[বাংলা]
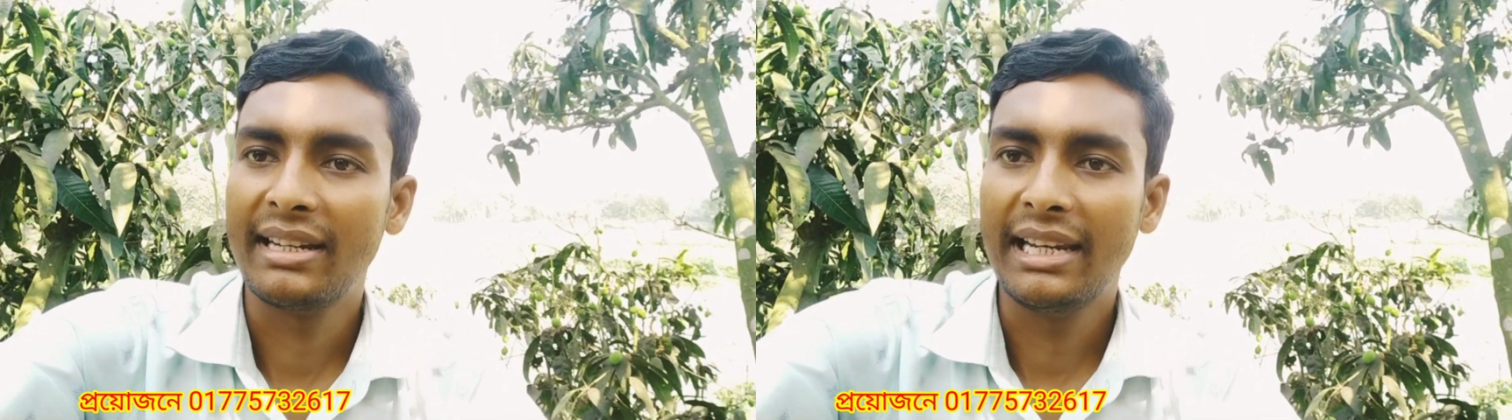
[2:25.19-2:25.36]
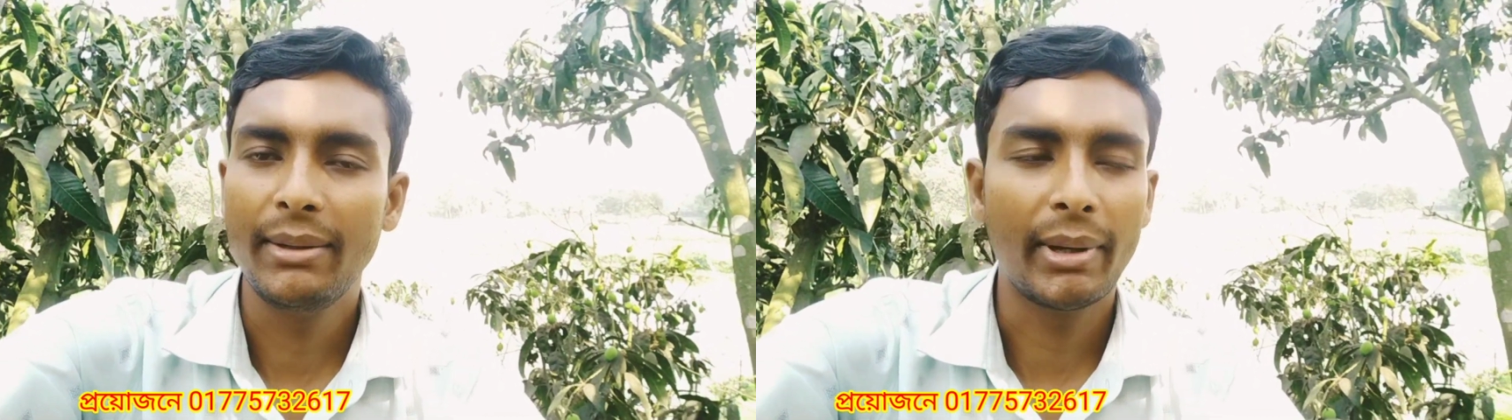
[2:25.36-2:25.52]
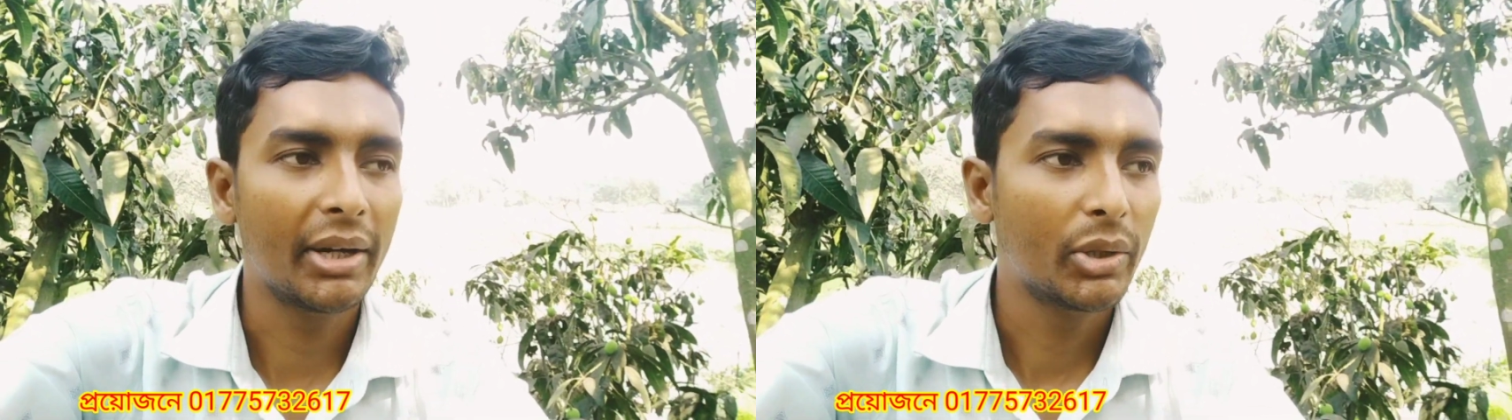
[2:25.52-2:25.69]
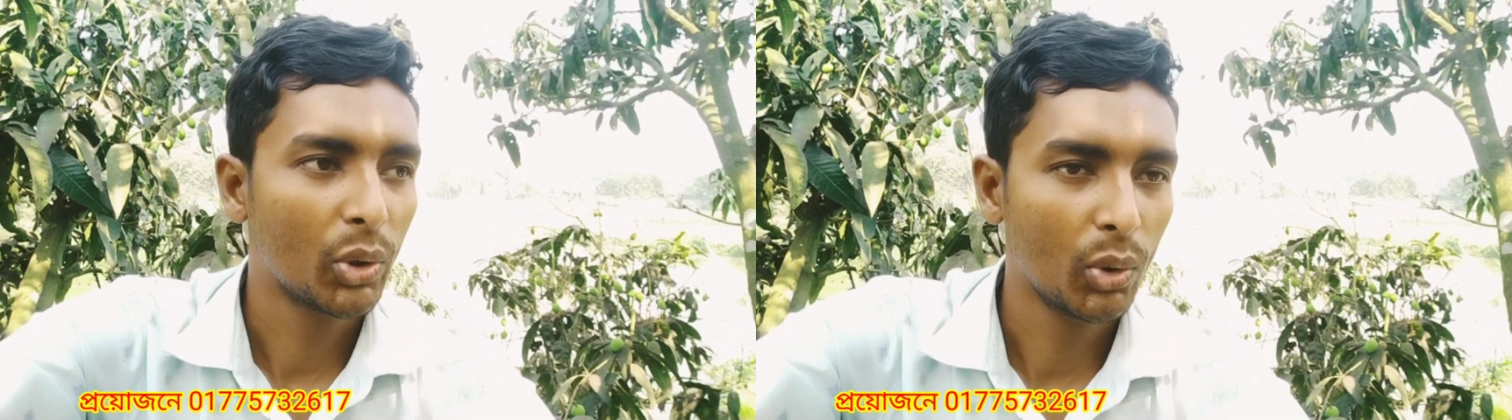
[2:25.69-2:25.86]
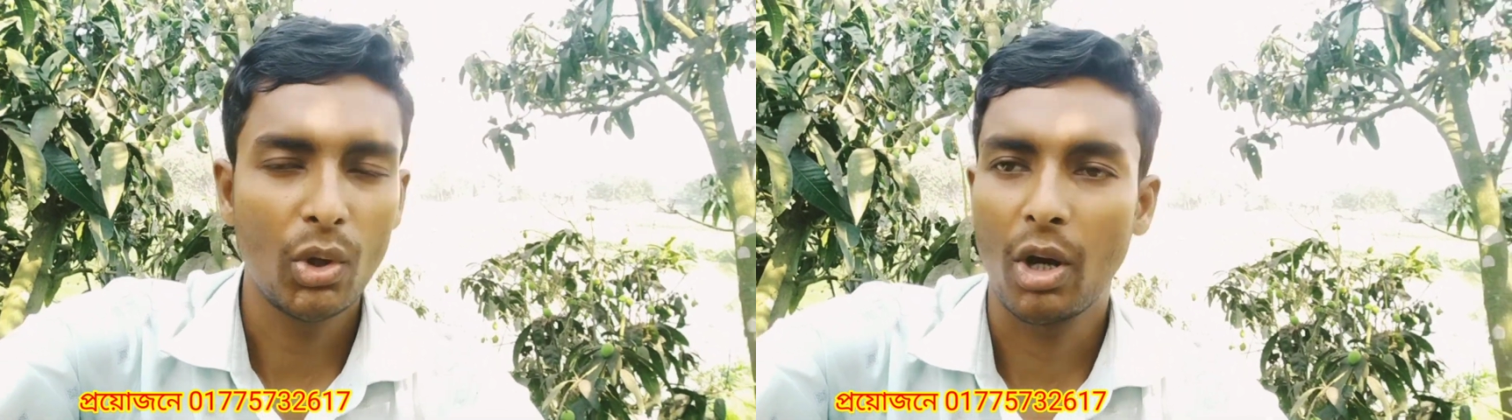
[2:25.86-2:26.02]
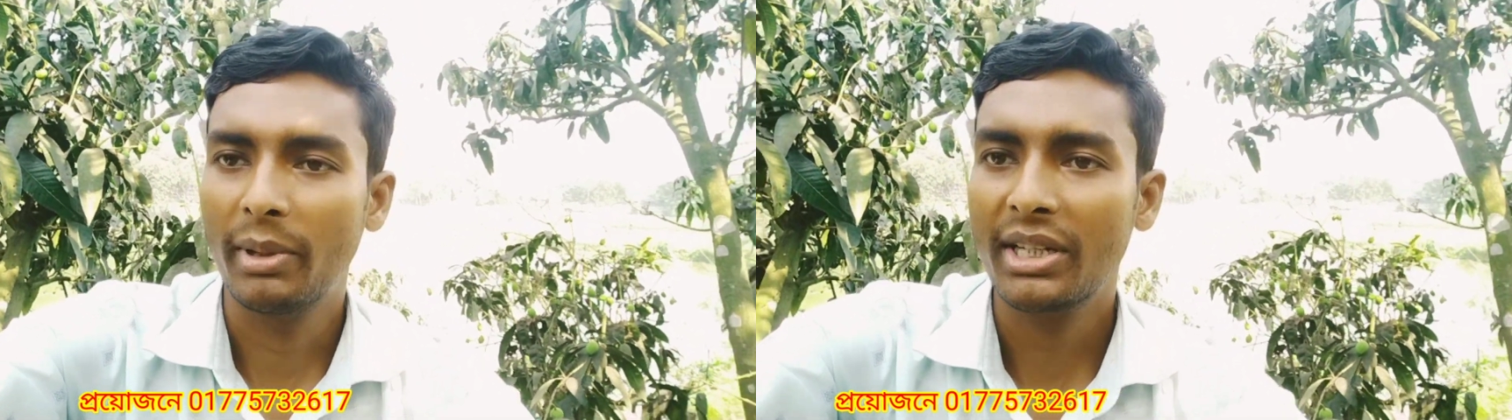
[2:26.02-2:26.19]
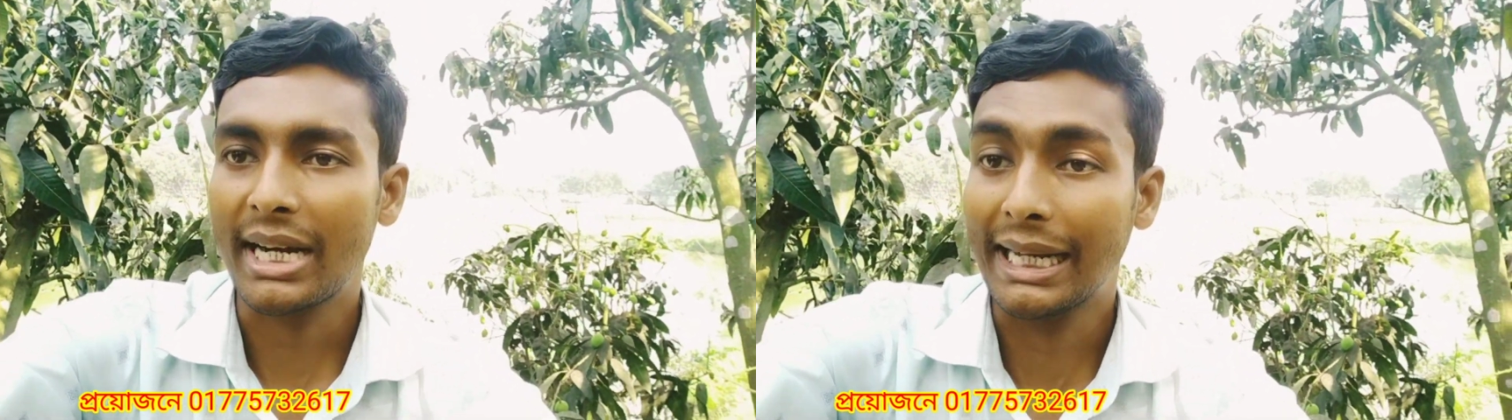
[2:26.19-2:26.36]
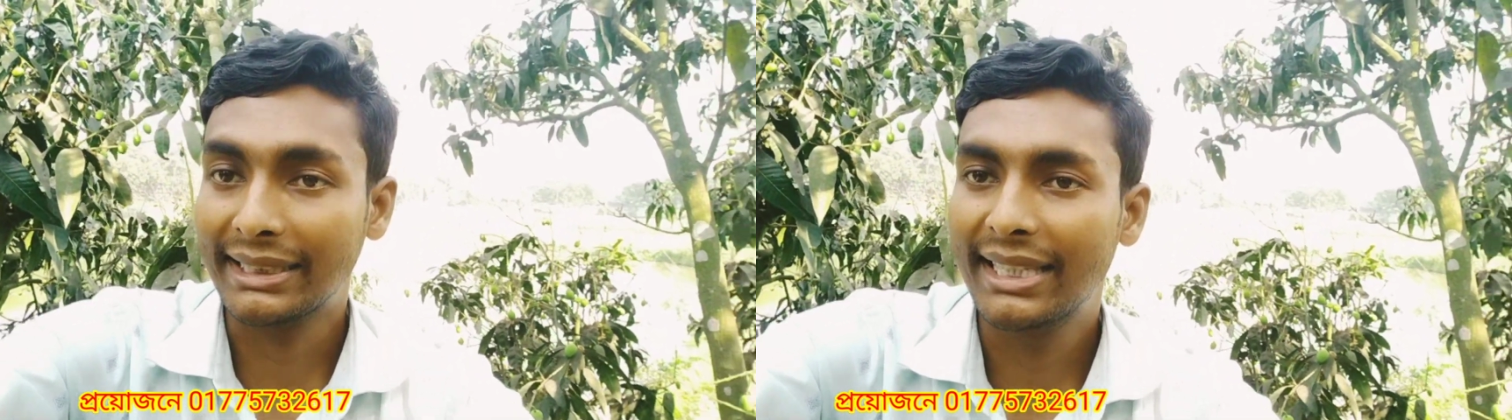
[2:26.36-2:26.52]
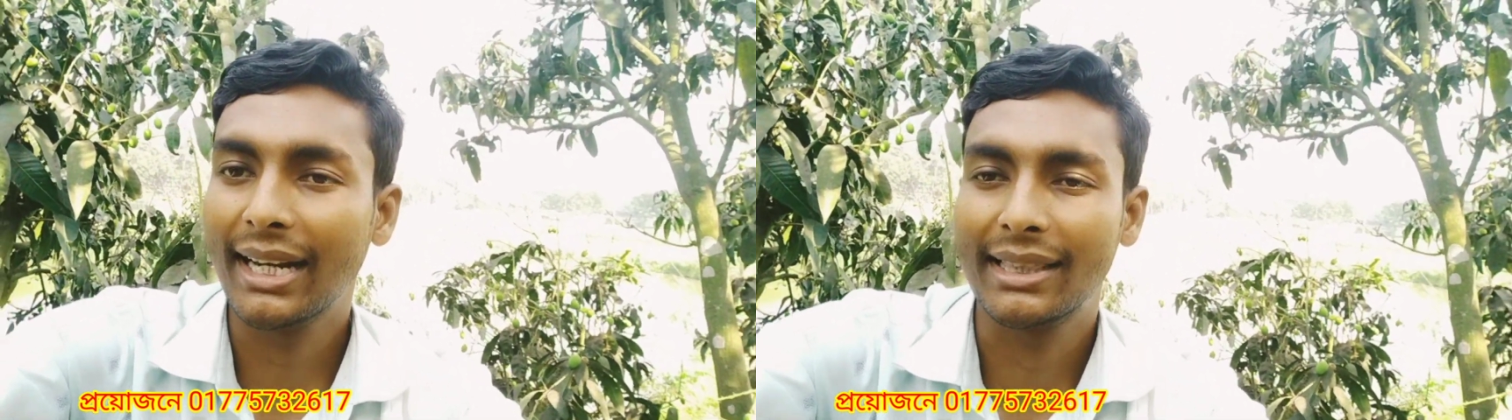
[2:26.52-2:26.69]
ডেলিভারি শুরু হবে
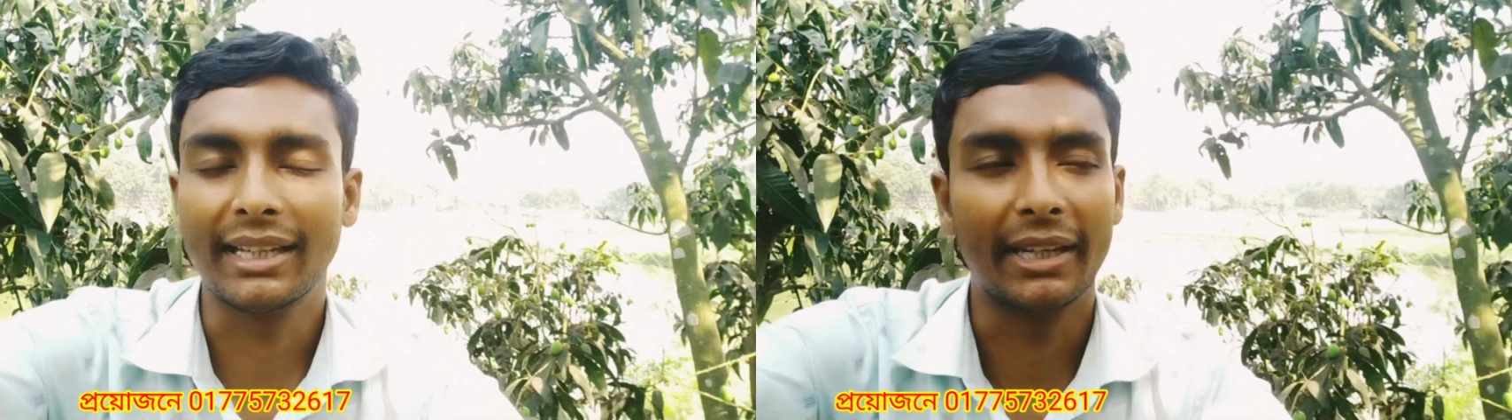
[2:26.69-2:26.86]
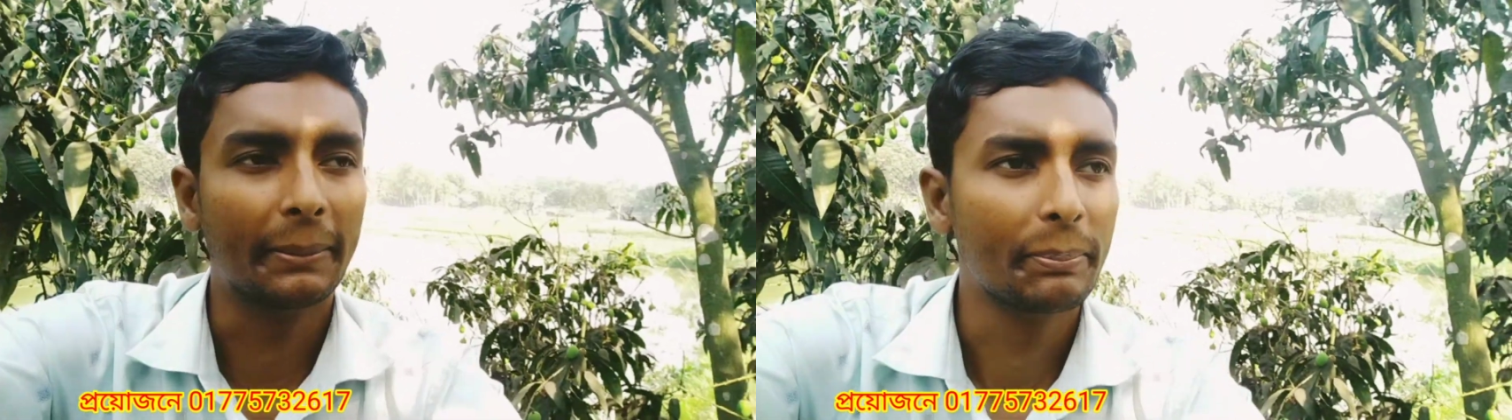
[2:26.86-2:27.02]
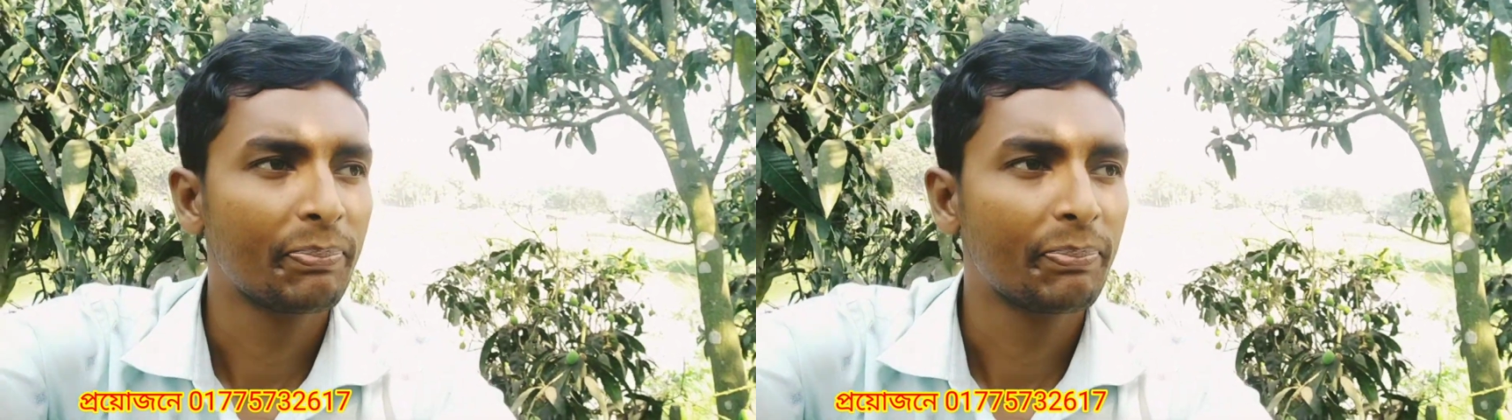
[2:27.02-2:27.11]
সাতক্ষীরা থেকে